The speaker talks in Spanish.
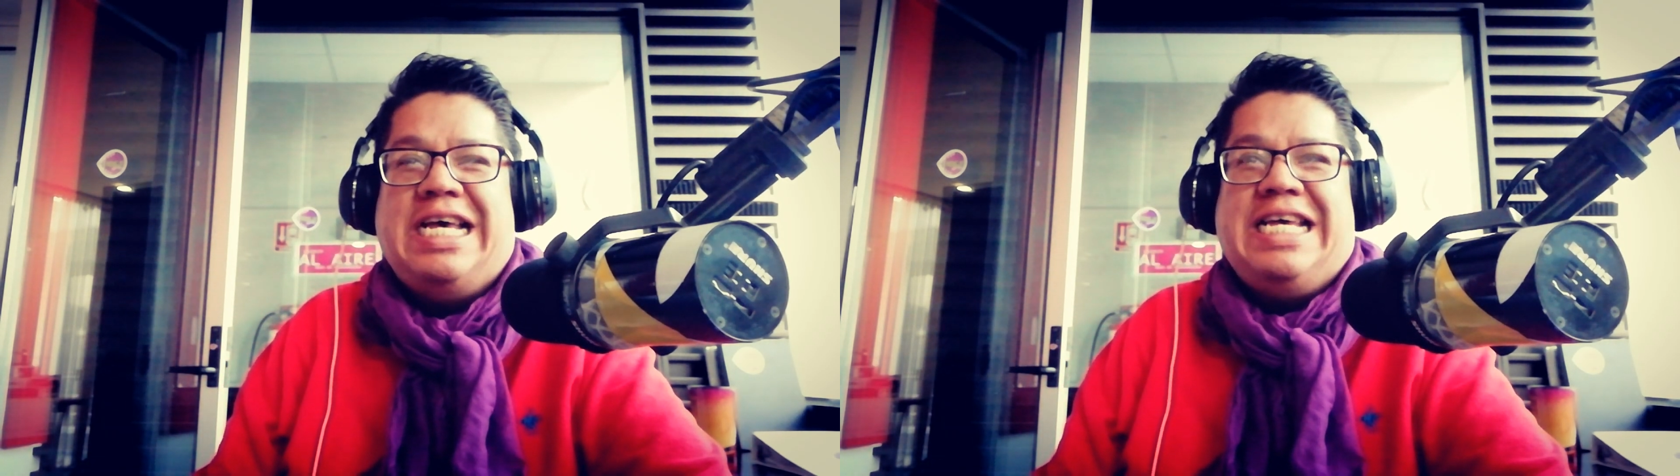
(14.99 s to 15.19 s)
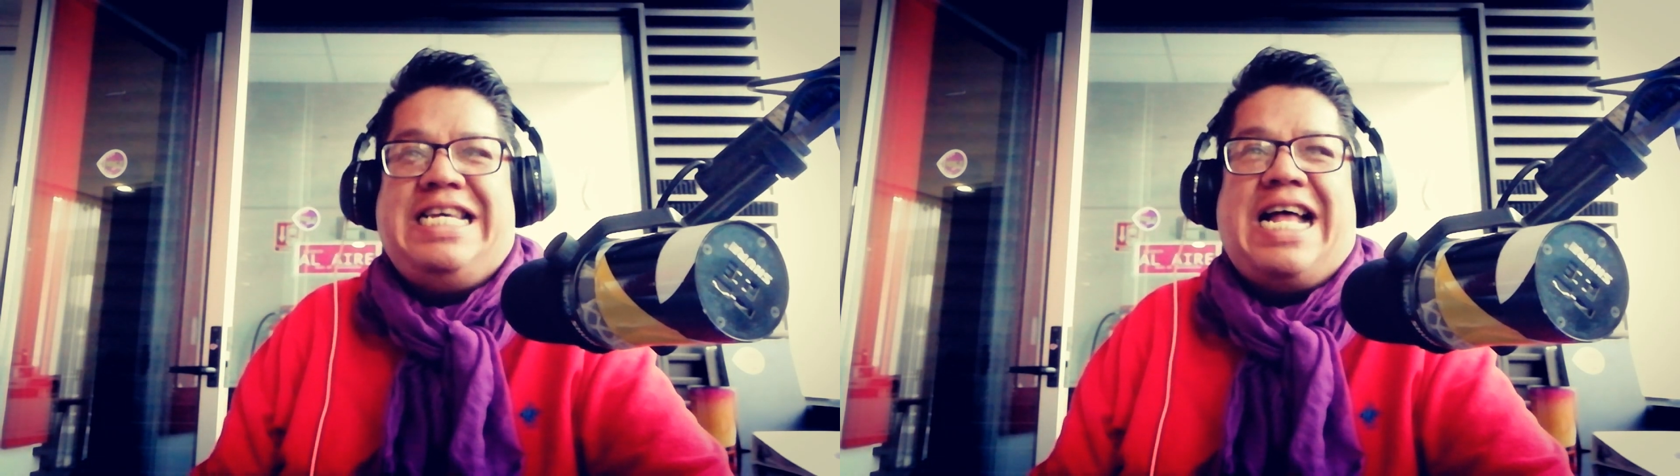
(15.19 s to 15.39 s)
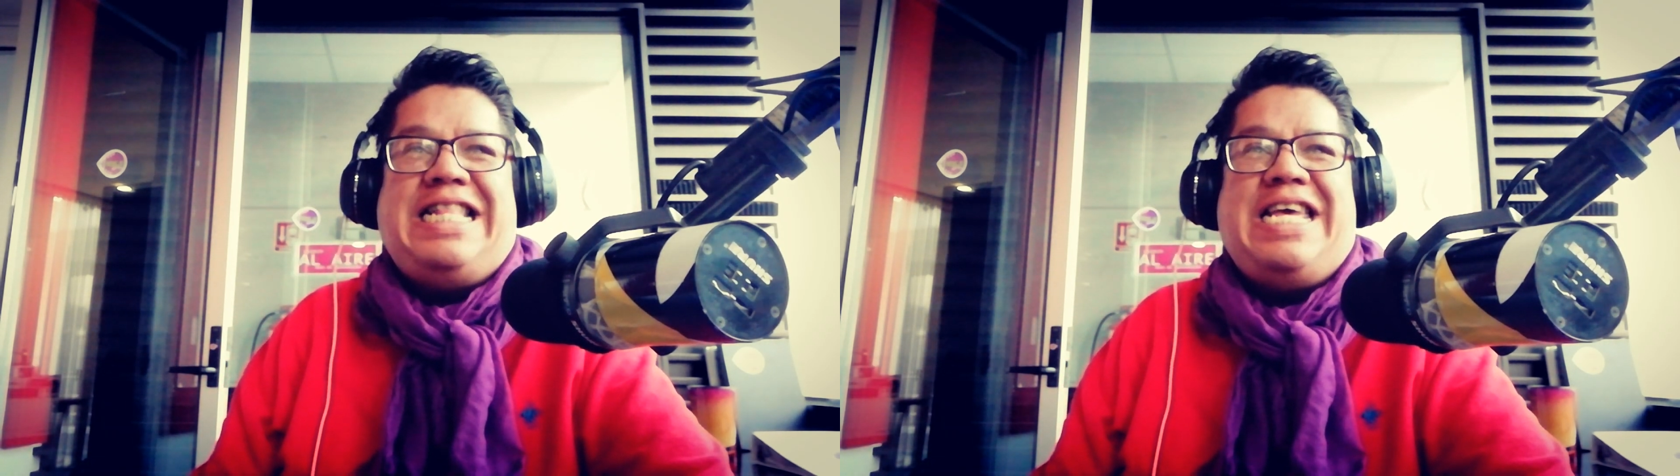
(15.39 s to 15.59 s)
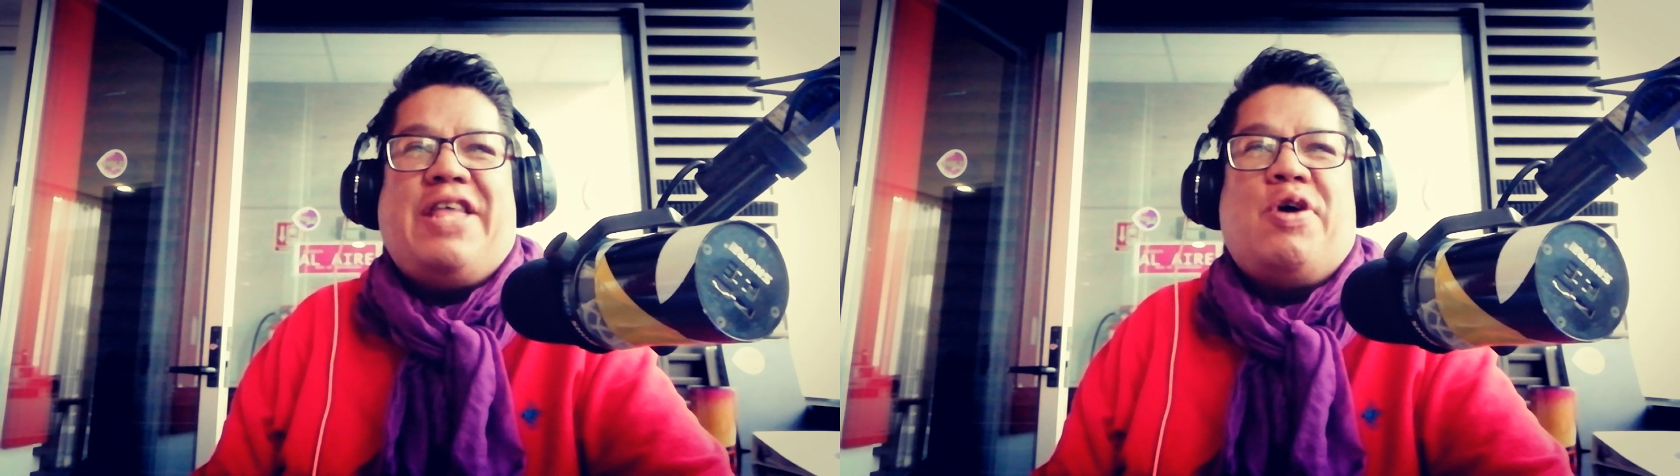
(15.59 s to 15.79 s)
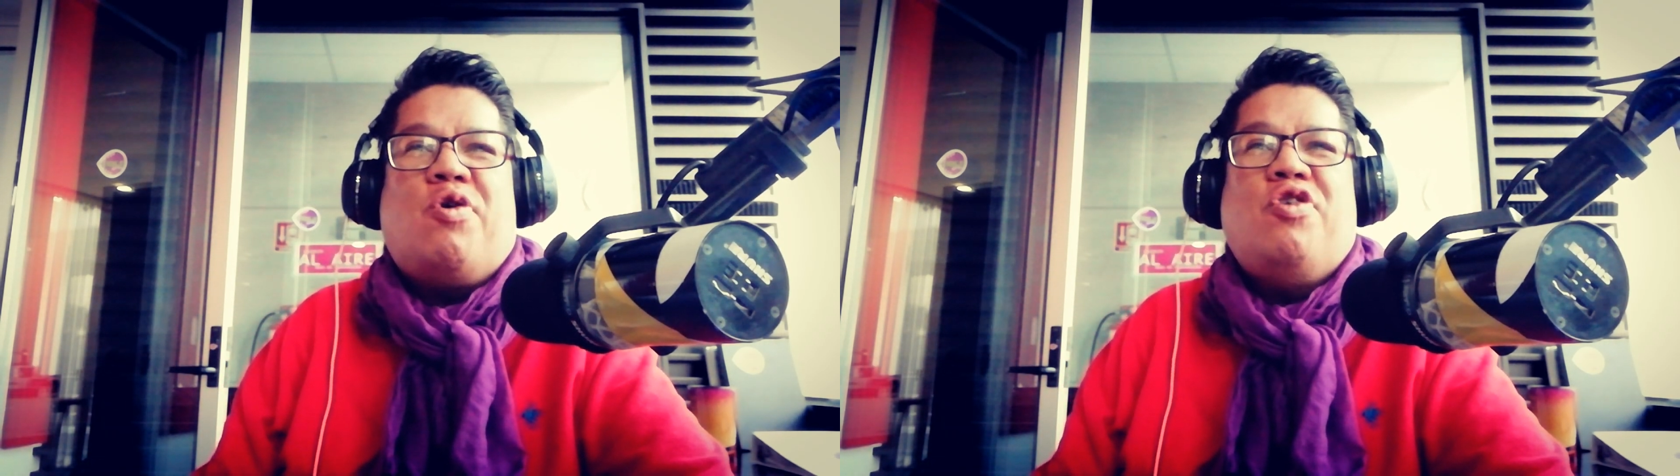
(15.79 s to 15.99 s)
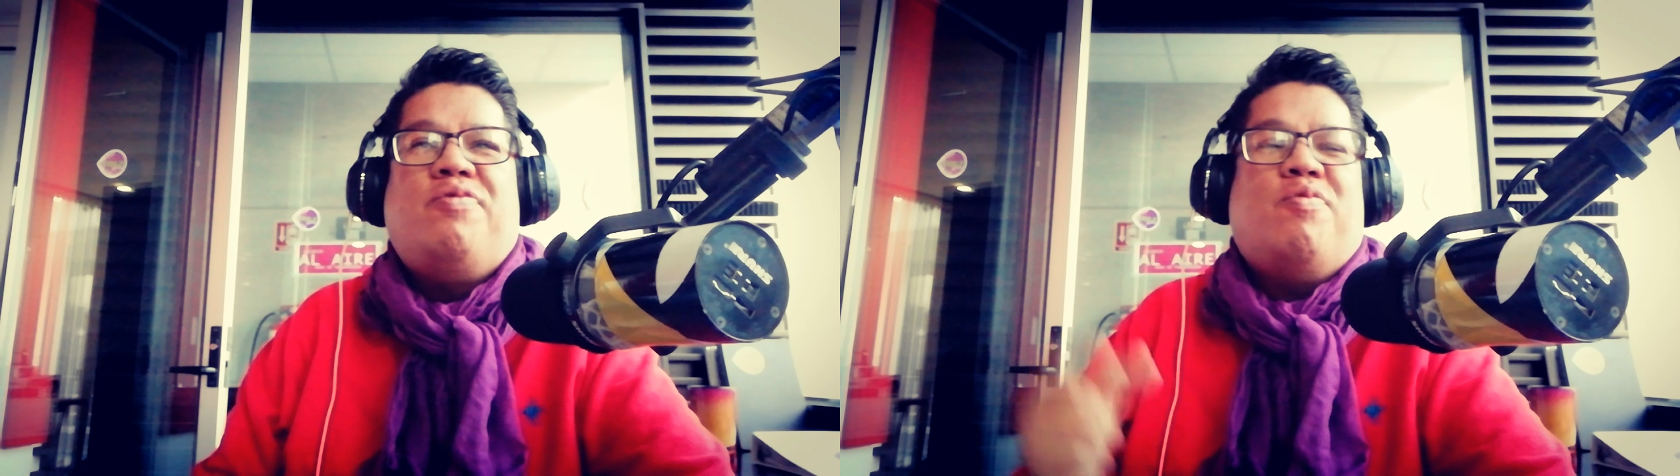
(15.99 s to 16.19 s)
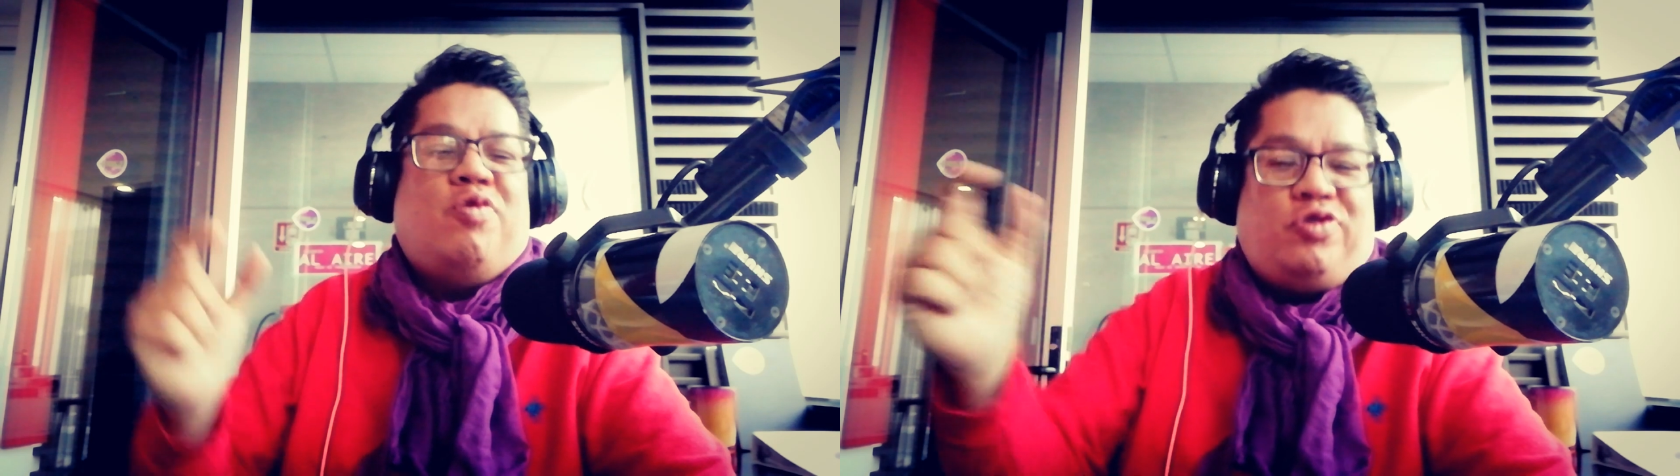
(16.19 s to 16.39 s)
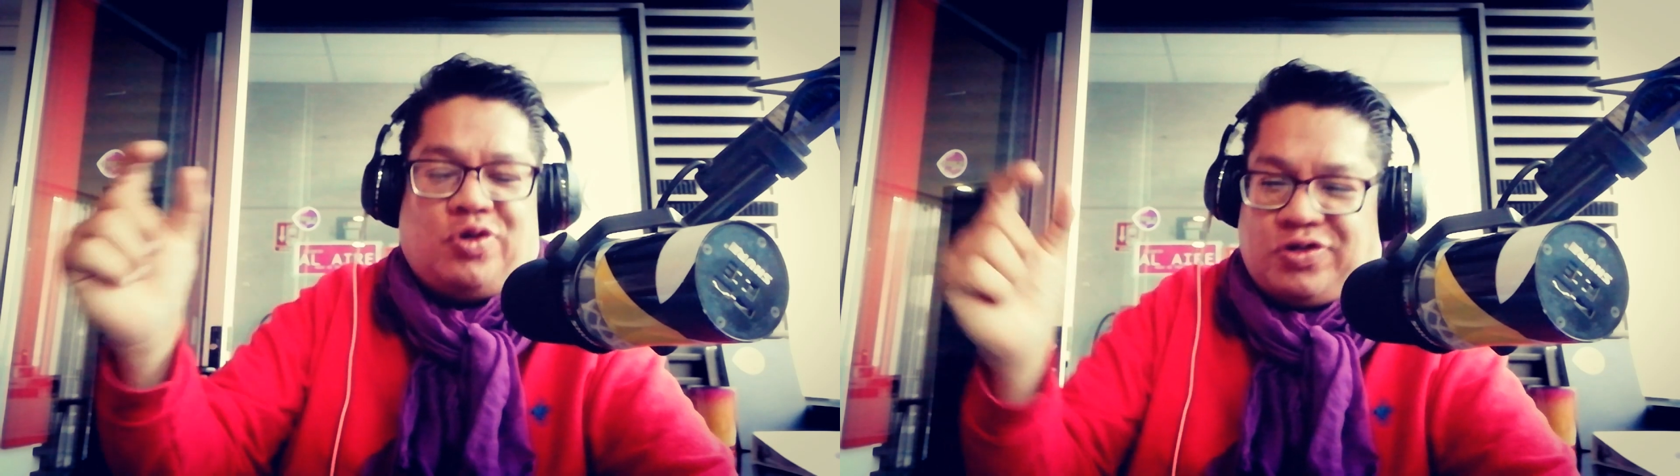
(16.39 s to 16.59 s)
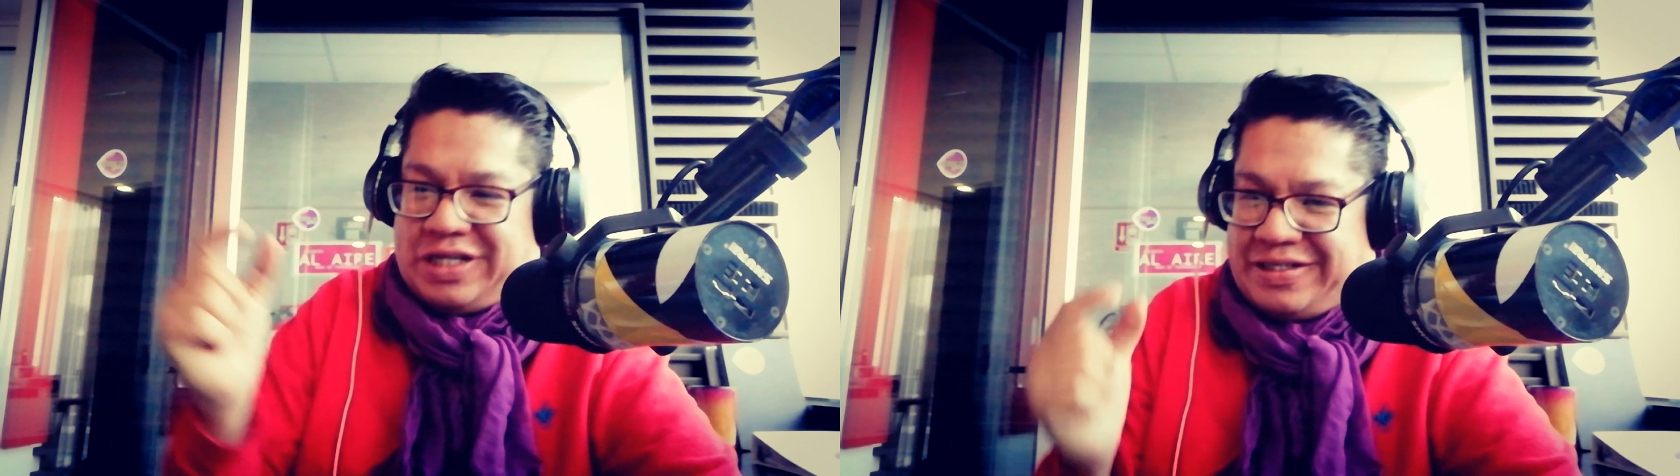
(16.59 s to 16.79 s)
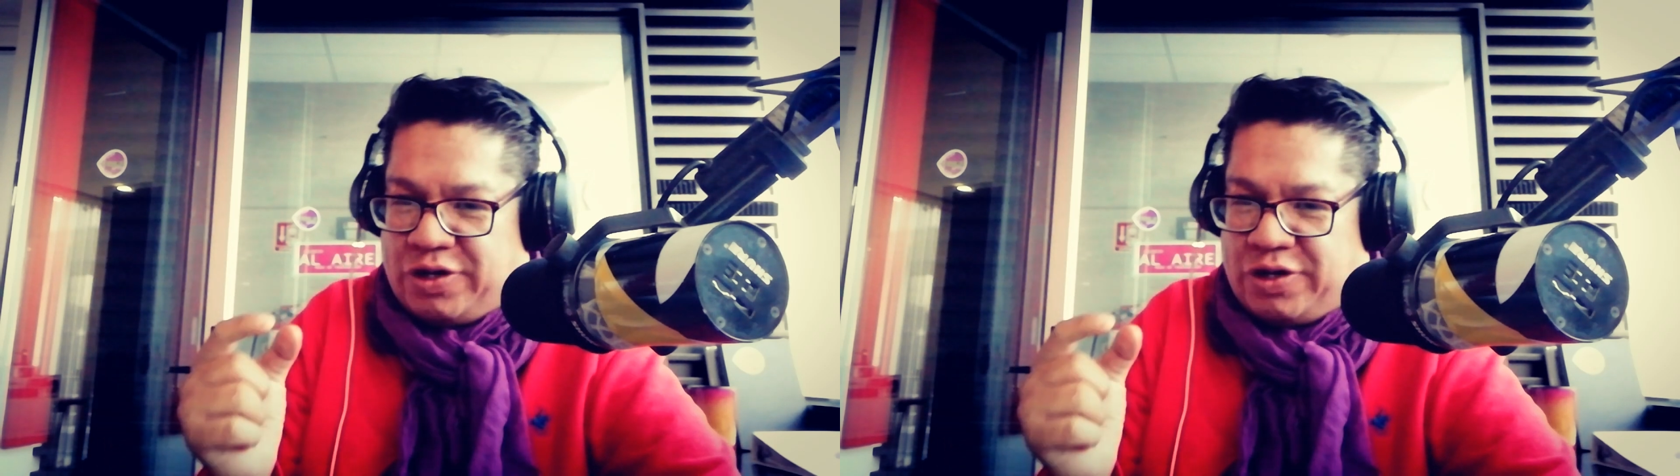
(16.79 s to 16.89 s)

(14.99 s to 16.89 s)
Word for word: y al día de hoy muchos eh,